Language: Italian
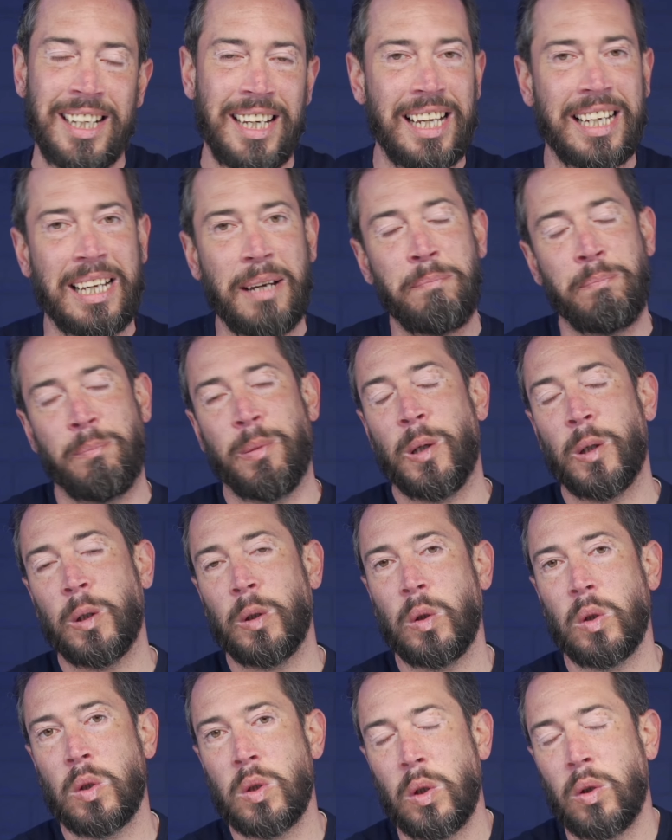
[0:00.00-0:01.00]
che
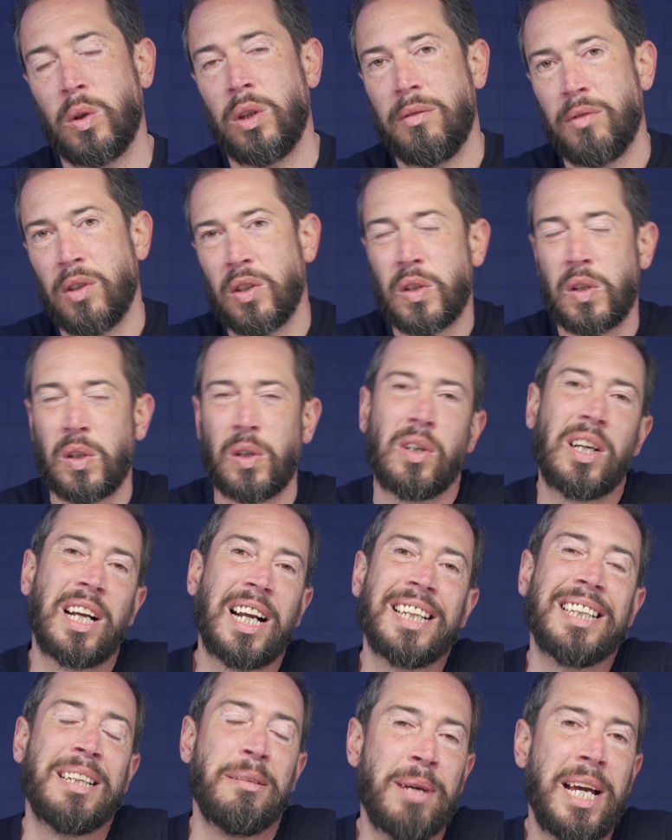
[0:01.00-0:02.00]
porto sono di vostro
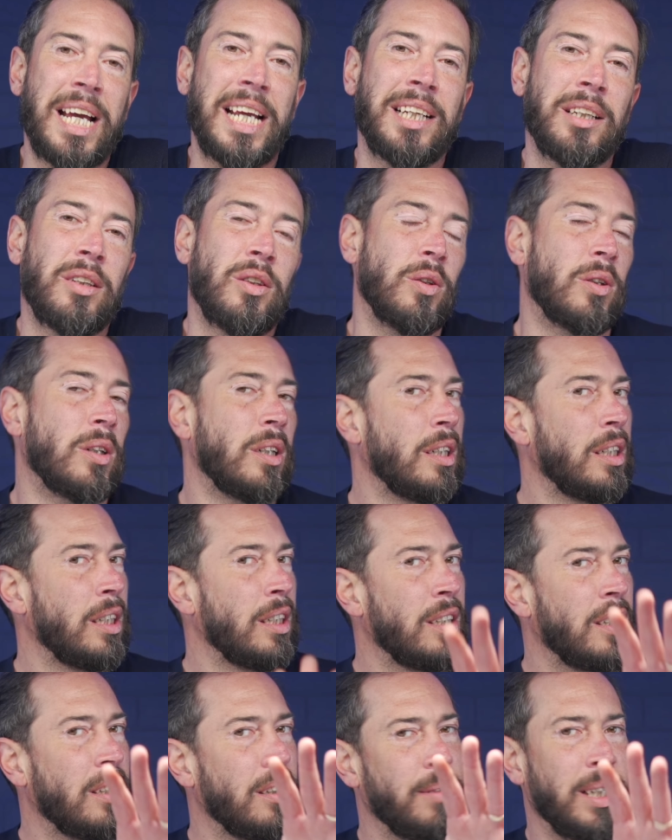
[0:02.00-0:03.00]
gradimento.
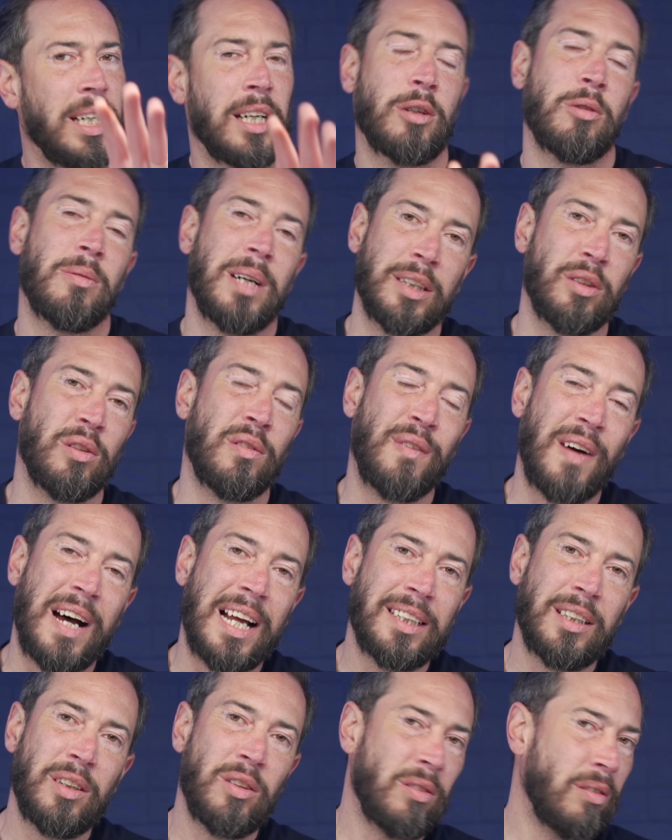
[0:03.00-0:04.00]
Mi raccomando,
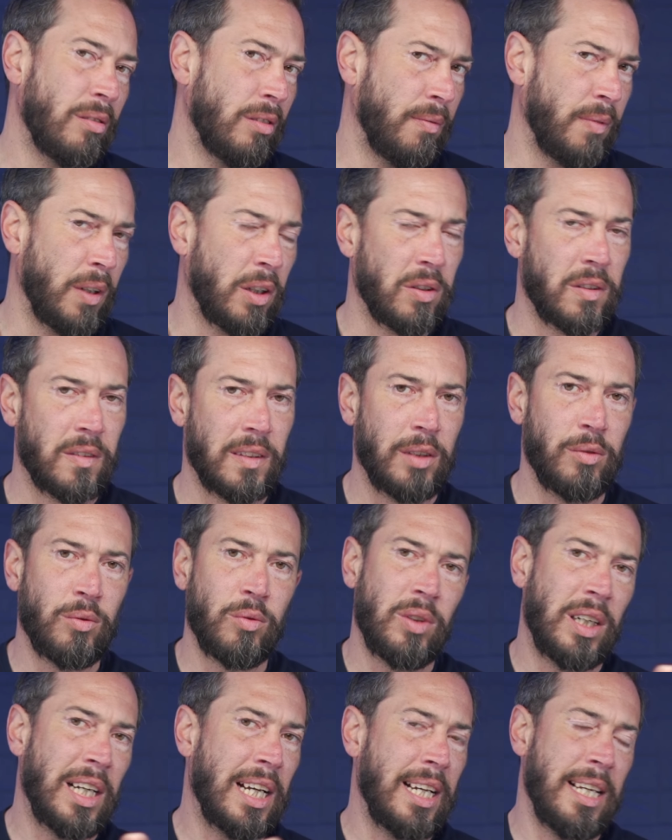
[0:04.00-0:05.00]
fatelo, non vi costa
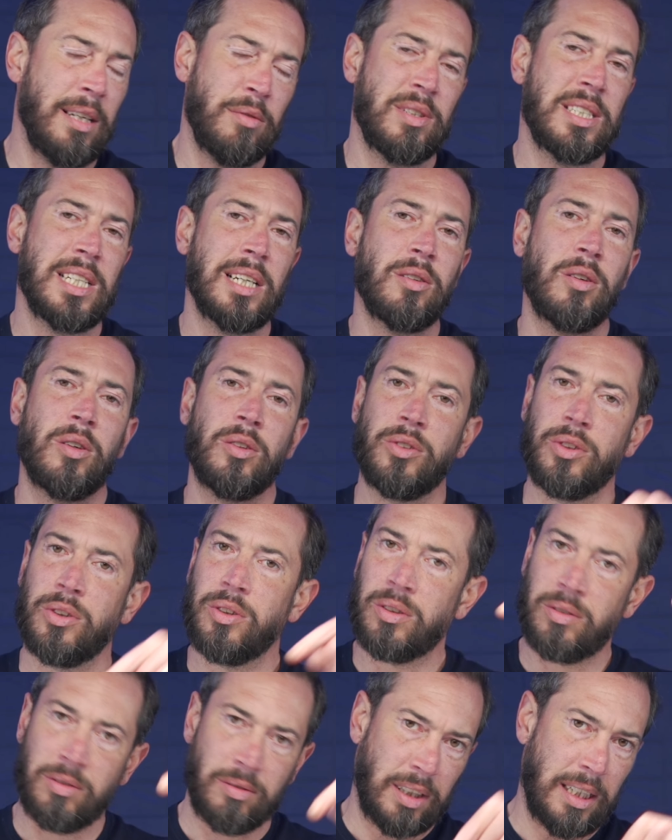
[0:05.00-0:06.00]
nulla, è un
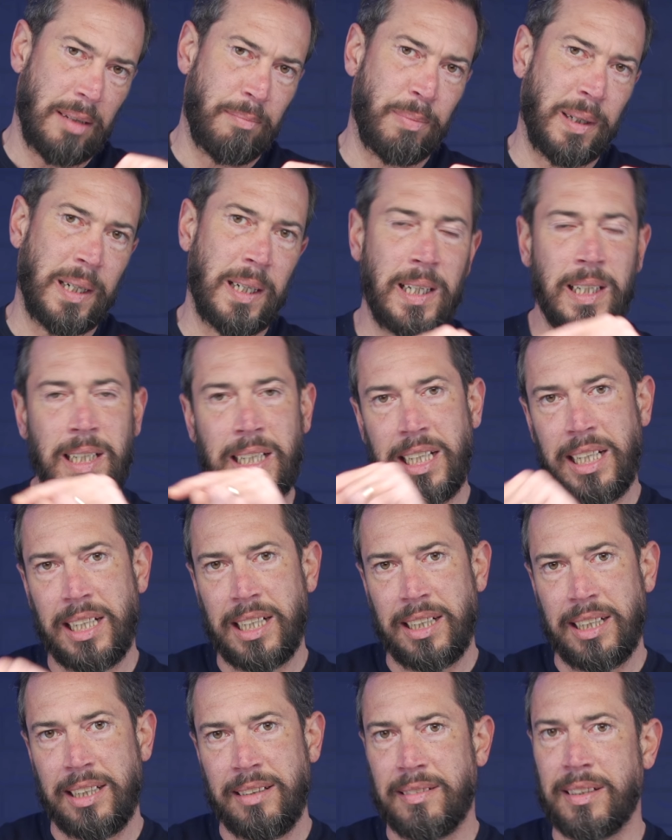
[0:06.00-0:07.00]
secondo
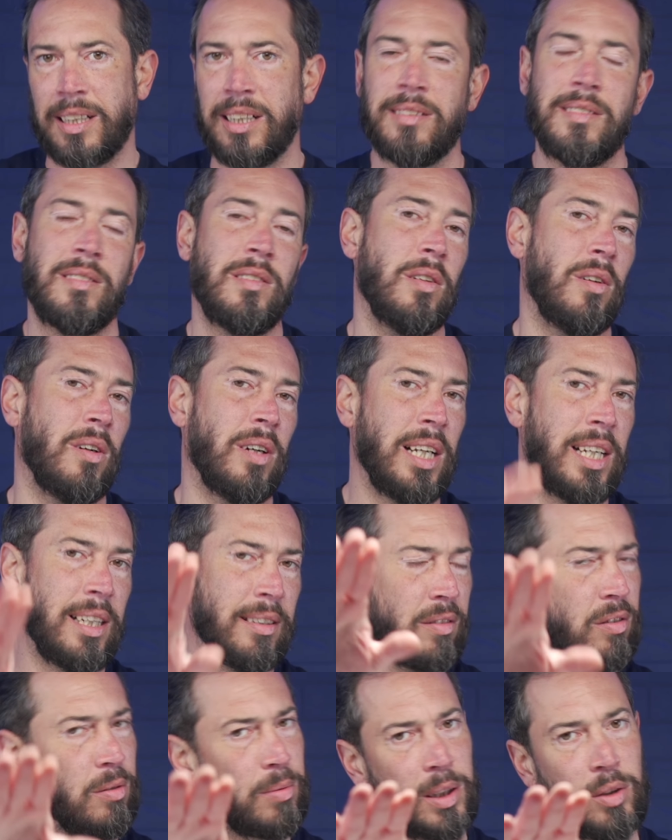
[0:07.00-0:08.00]
campanellina, iscrizione,
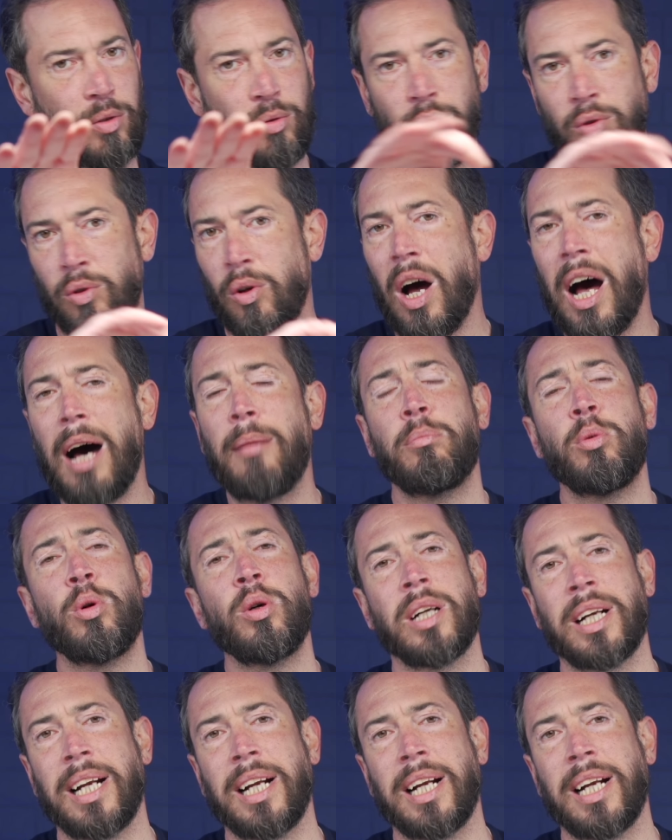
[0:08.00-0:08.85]
soprattutto a buon